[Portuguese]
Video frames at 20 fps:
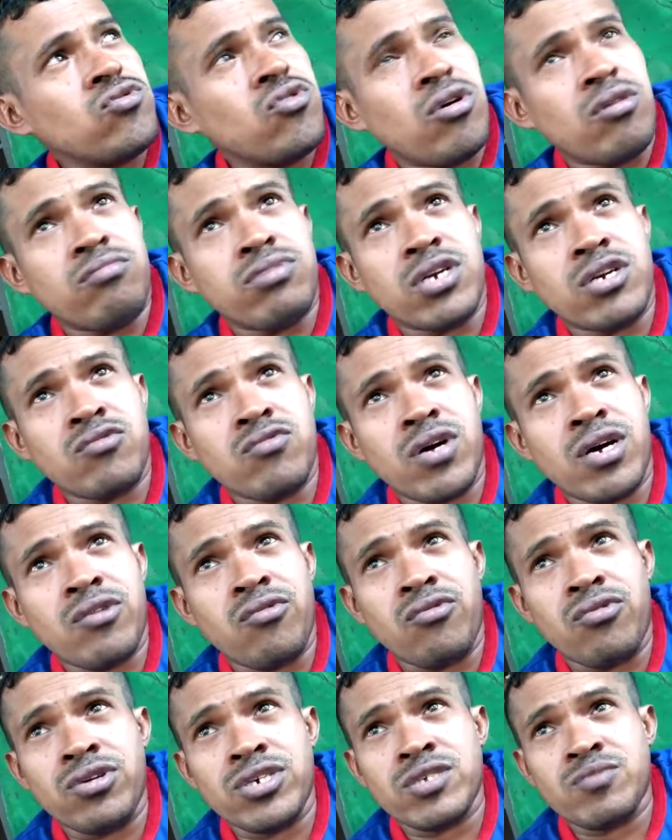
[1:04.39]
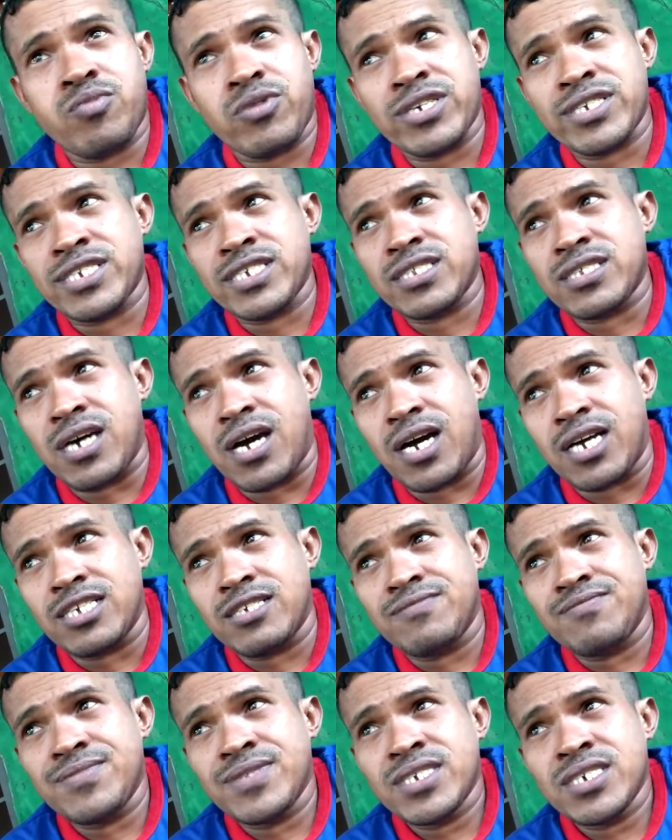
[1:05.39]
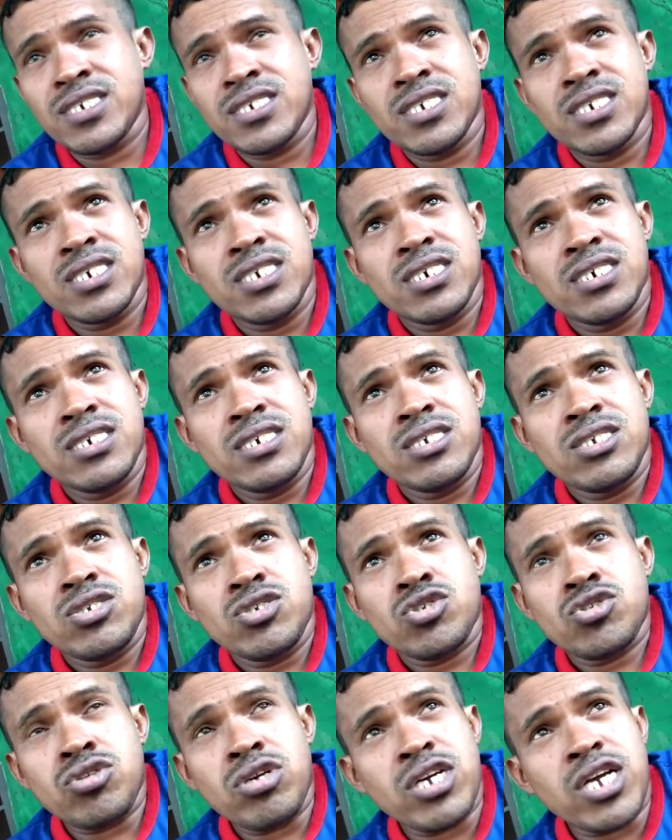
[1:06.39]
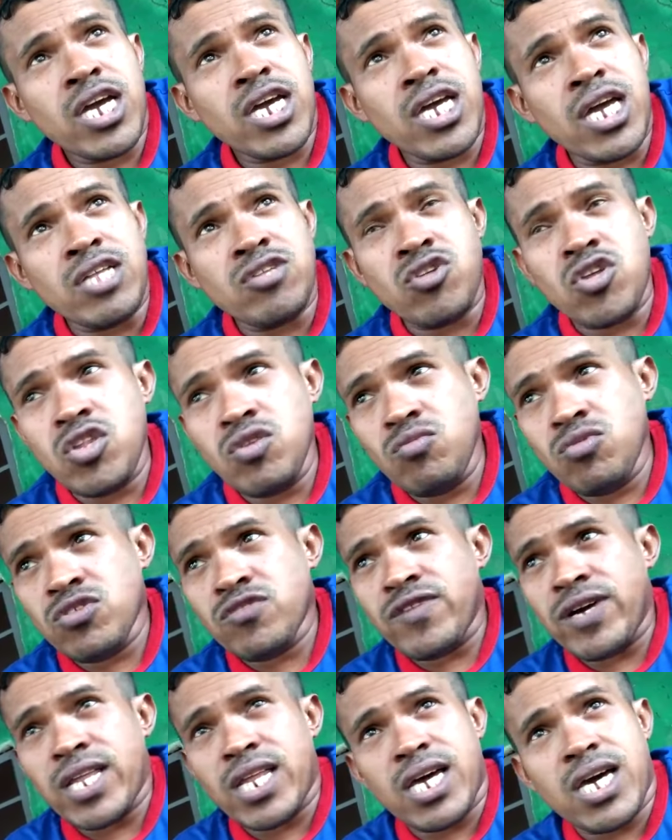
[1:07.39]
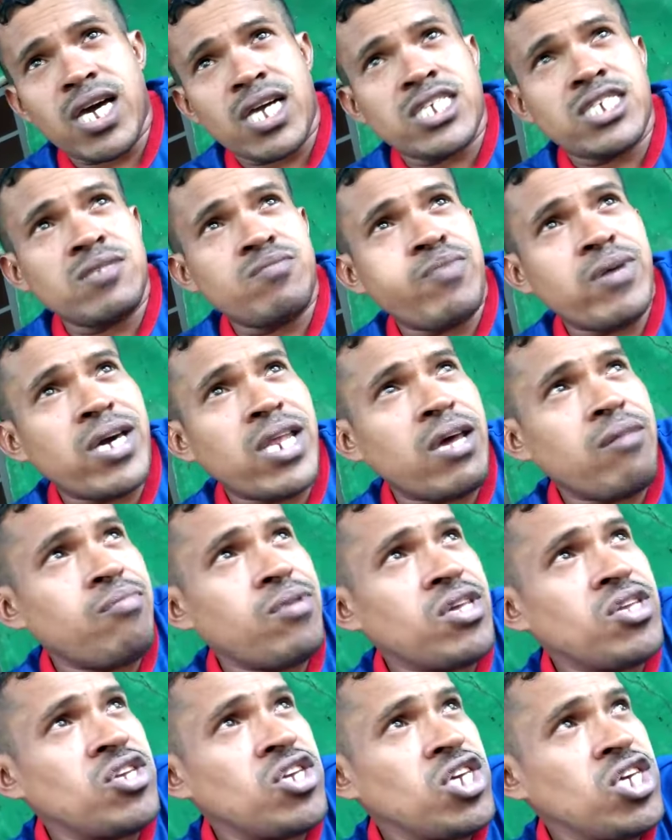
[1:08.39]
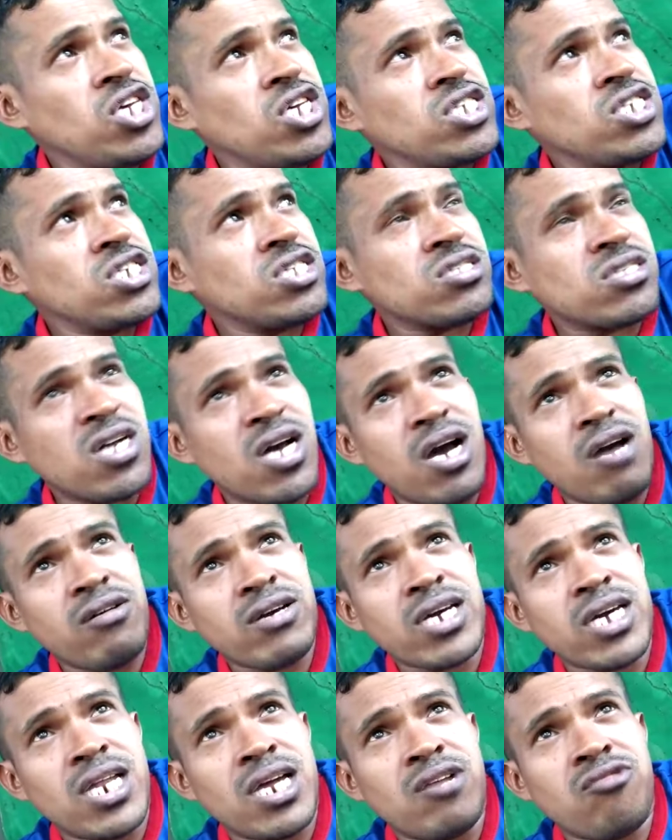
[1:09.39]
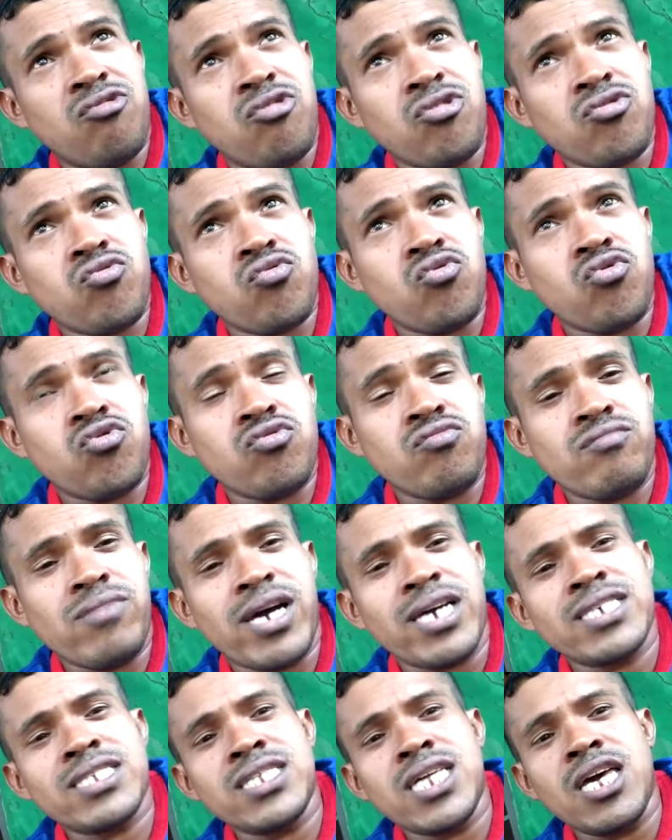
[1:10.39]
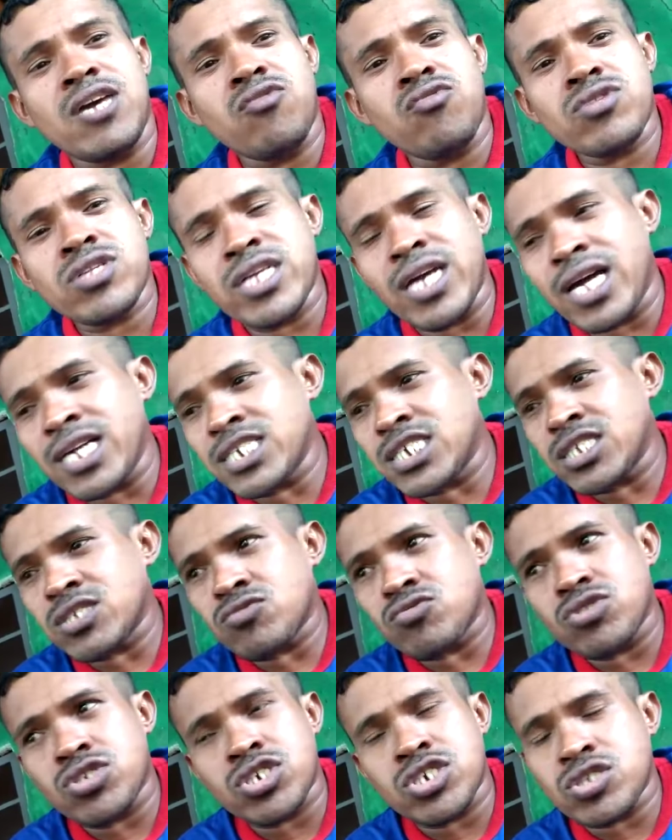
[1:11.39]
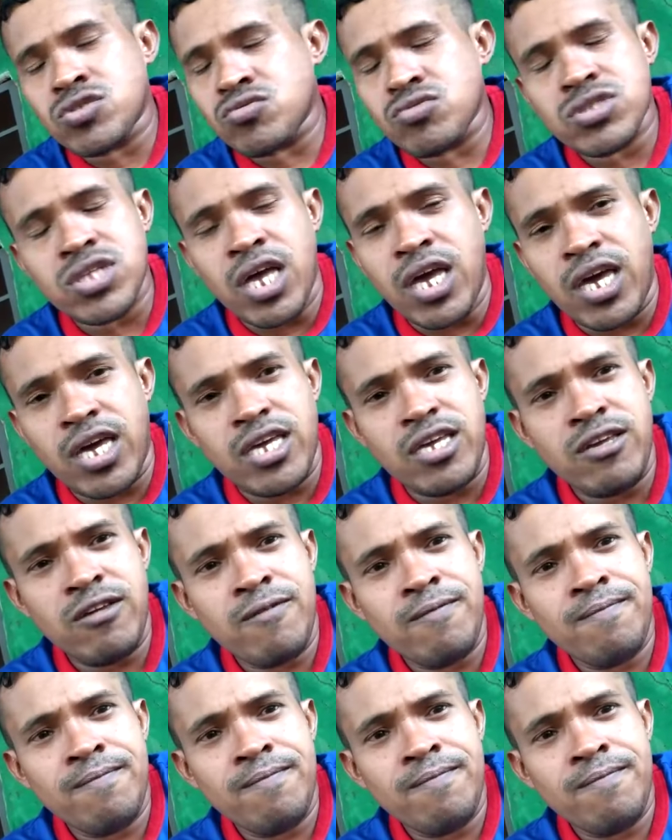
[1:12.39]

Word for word: cobrando uma coisa para uma cidade. Só que aqui todo mundo vai lá, te parabeniza e tal, aquela coisa tudo. Mas nenhum tem a atitude que tu tem.